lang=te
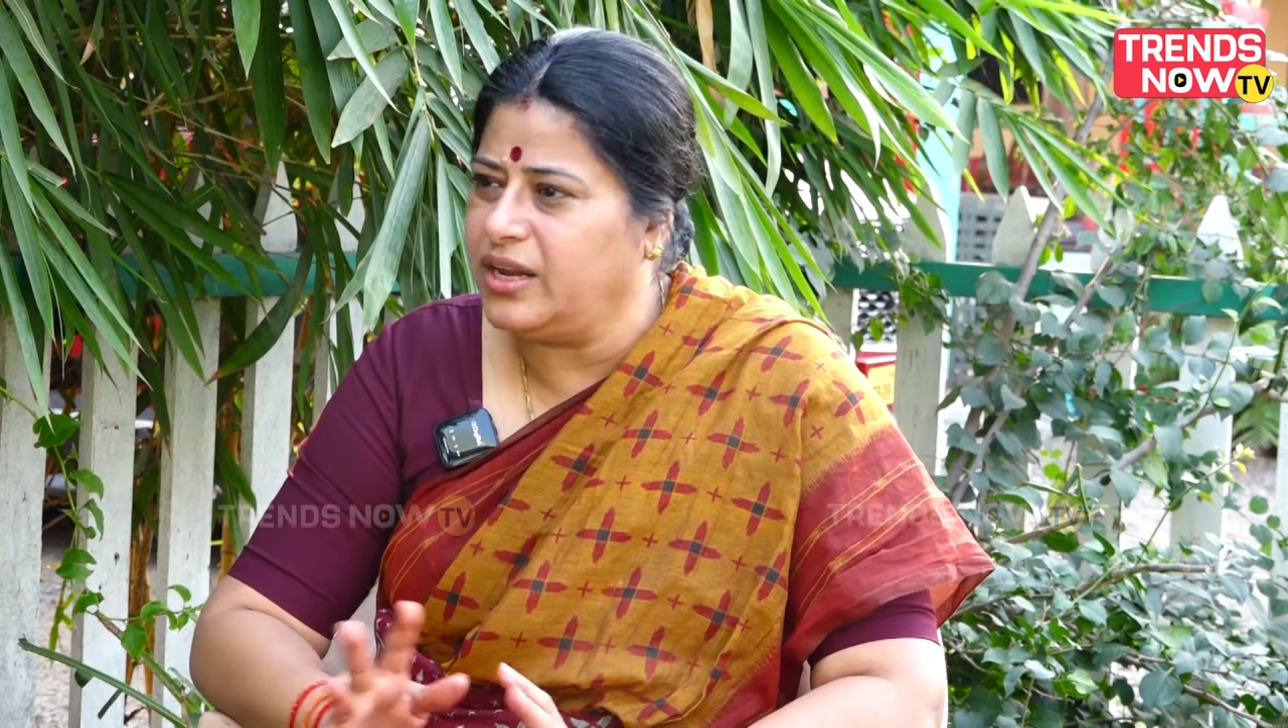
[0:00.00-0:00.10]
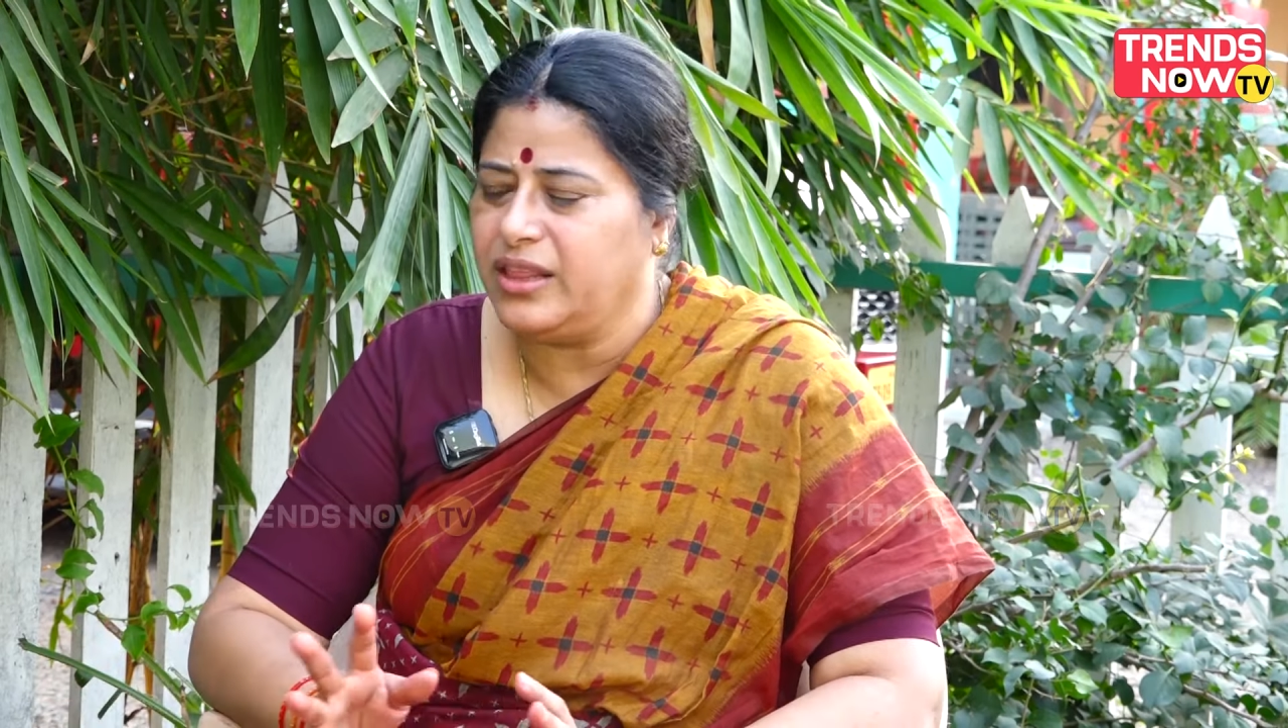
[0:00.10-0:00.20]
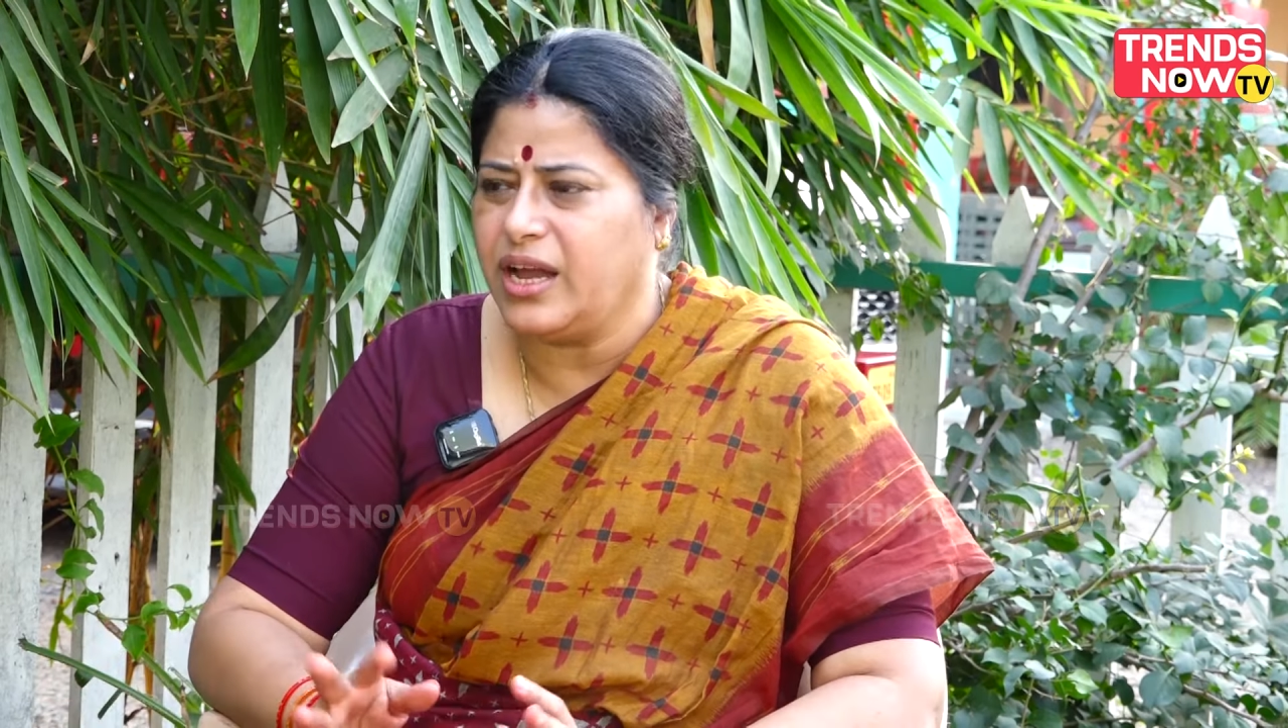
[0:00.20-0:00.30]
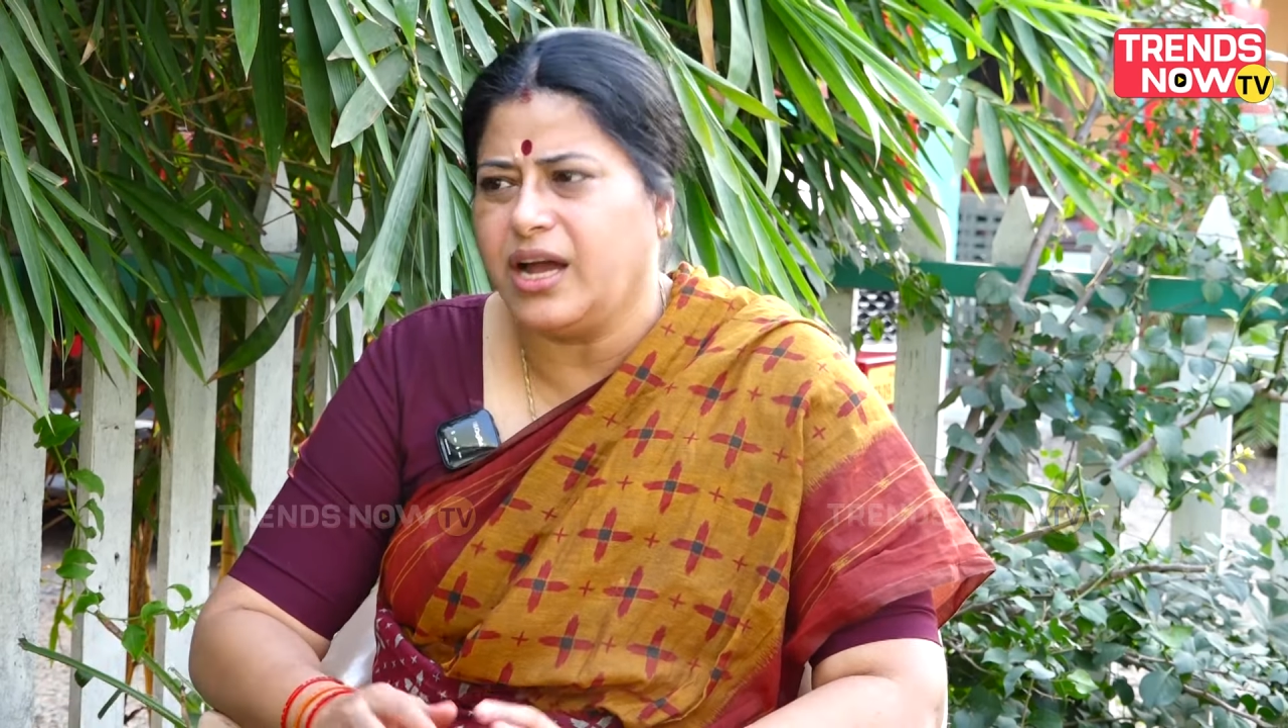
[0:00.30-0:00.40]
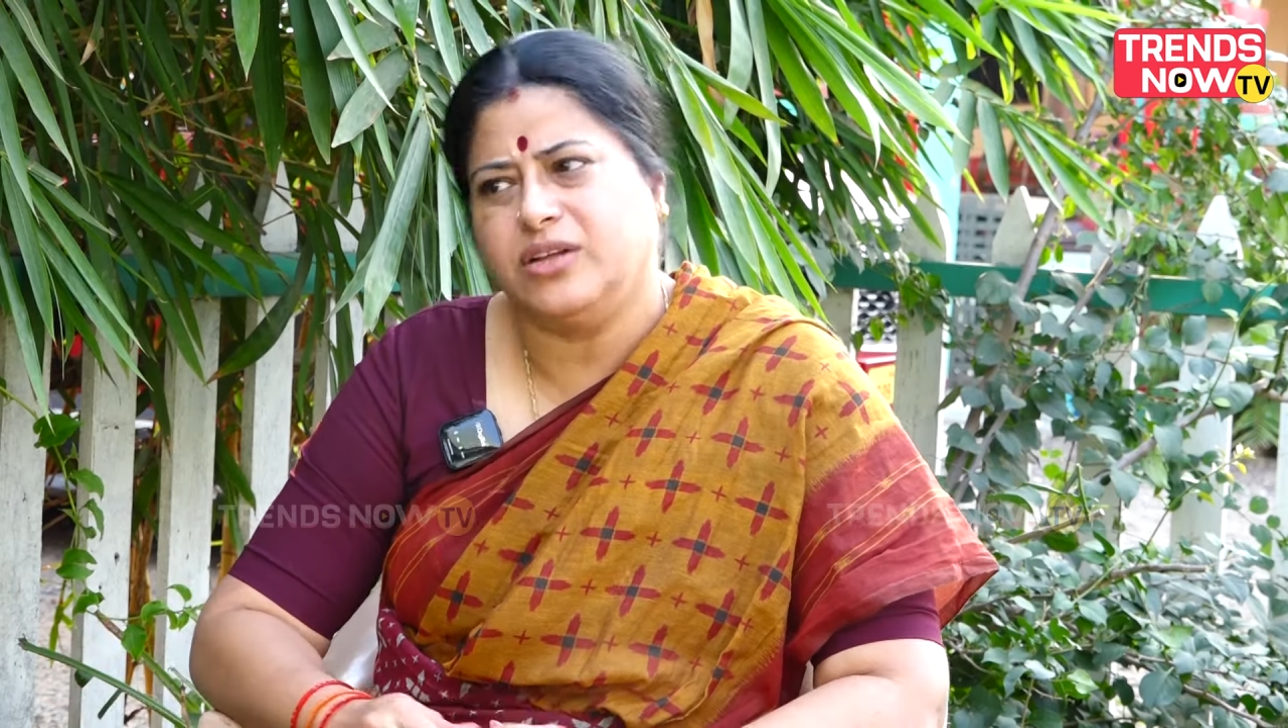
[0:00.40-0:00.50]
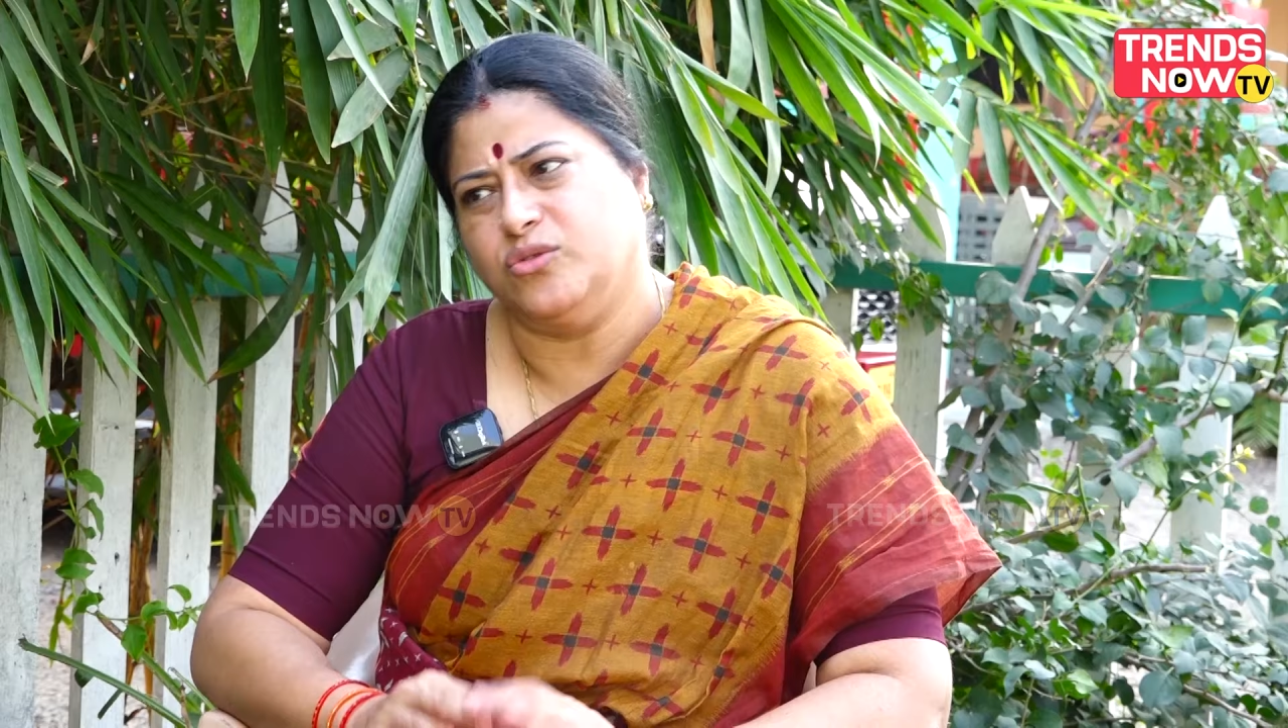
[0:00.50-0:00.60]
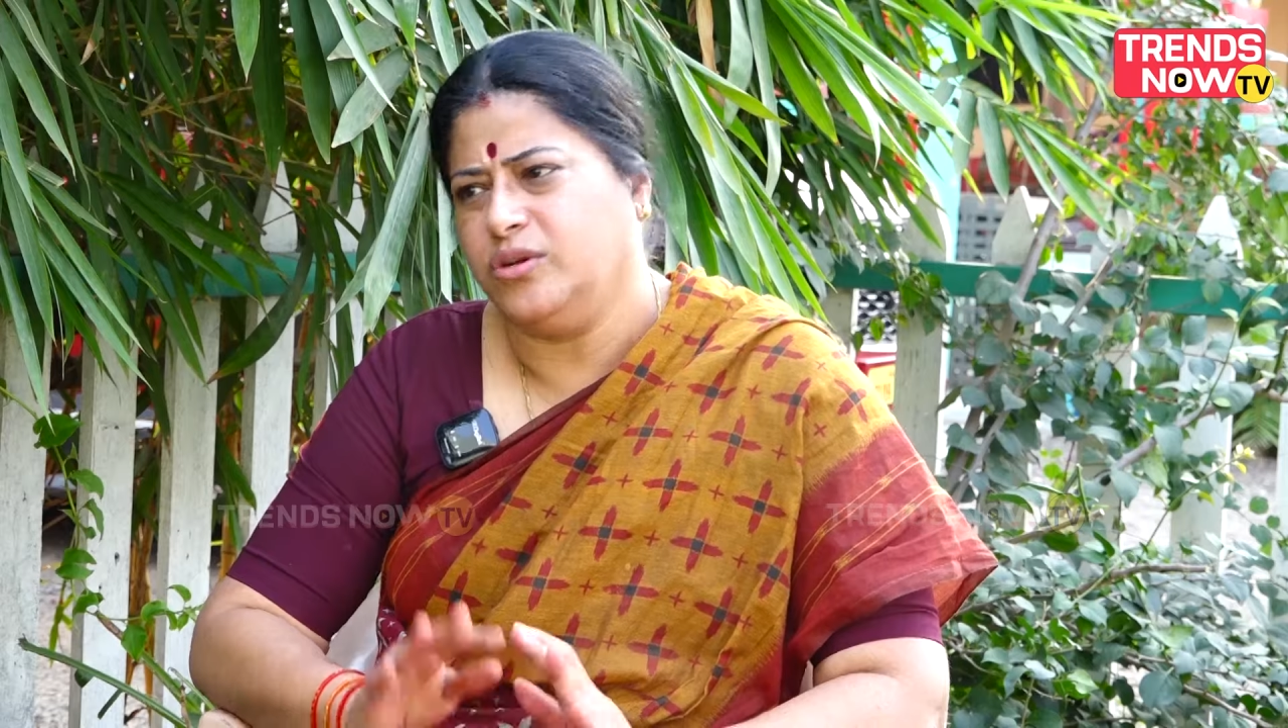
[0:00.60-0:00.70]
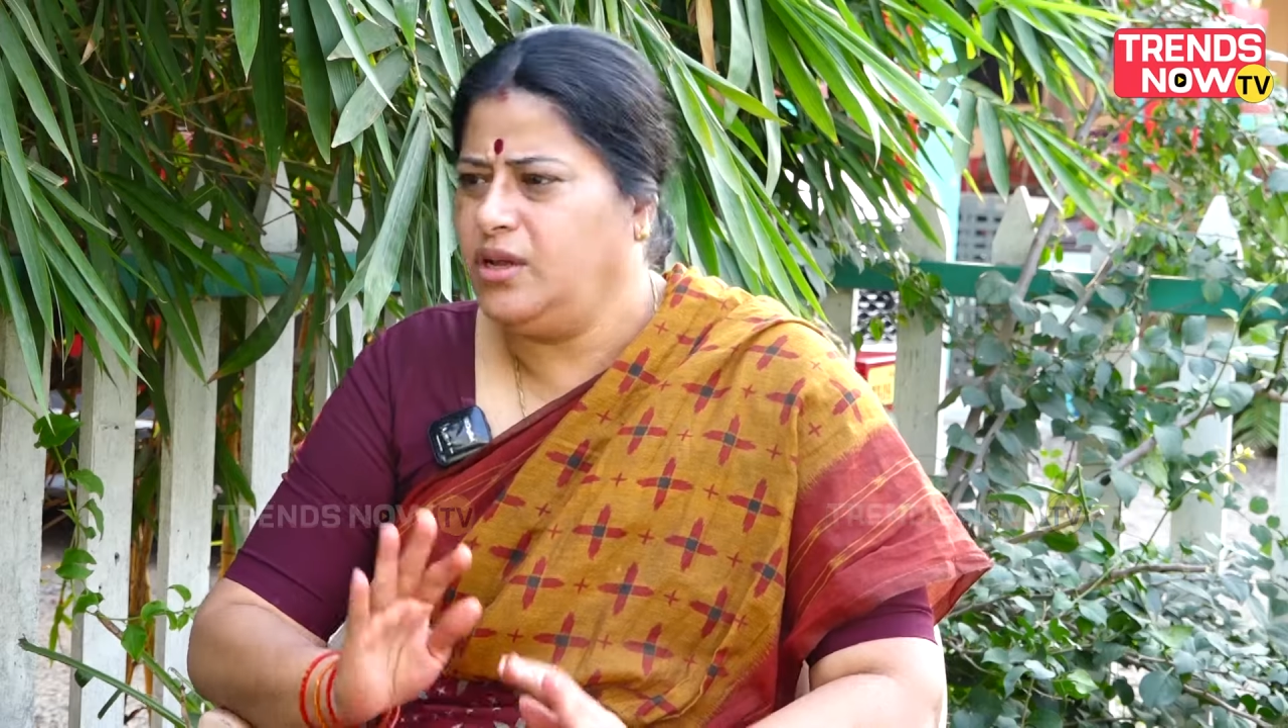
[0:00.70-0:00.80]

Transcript: అన్నది కాదు